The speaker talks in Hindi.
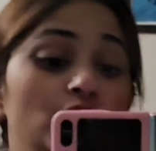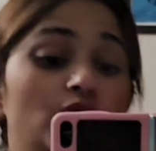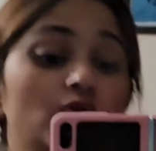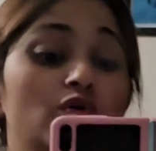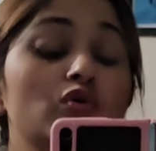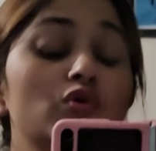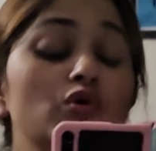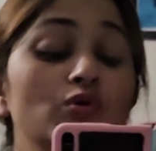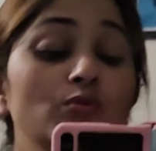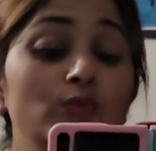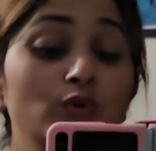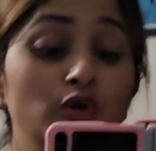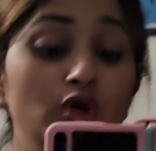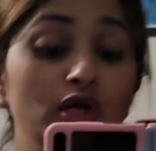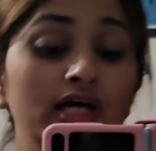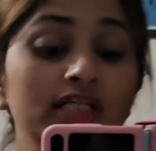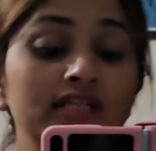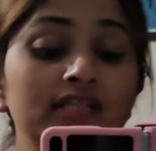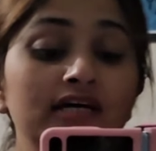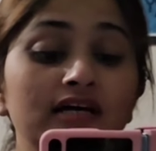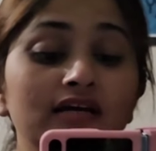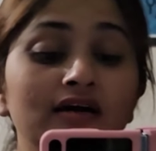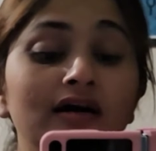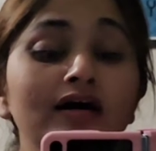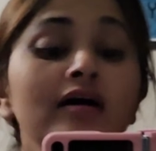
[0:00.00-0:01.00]
लोगों को बोला
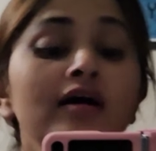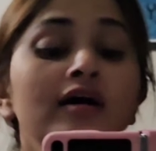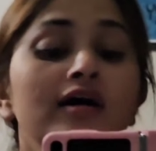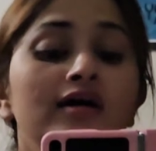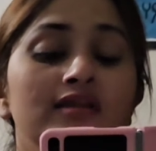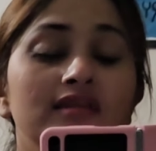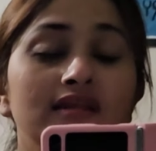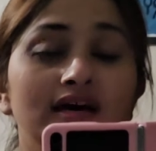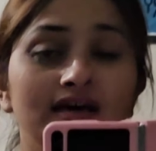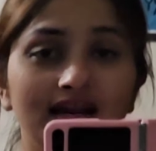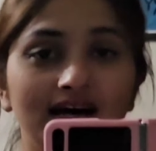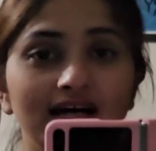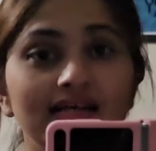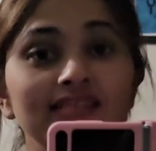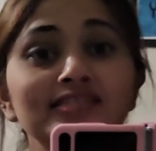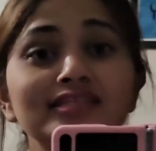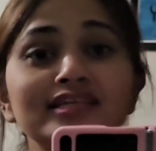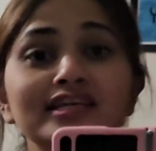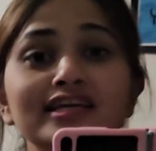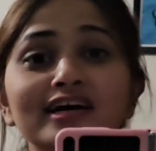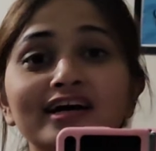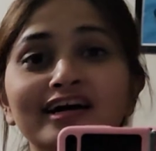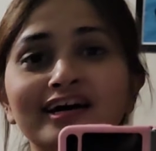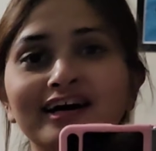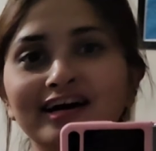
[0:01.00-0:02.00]
था ना
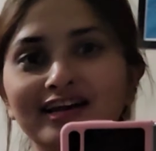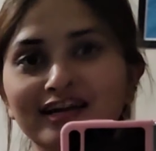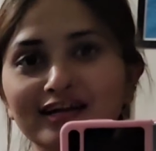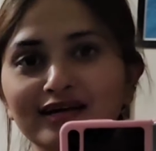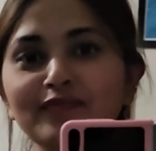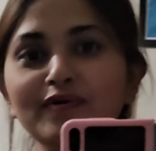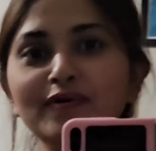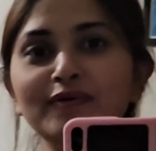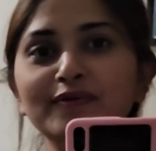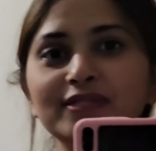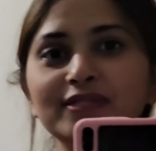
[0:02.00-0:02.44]
नाराज़गी का कारण मैं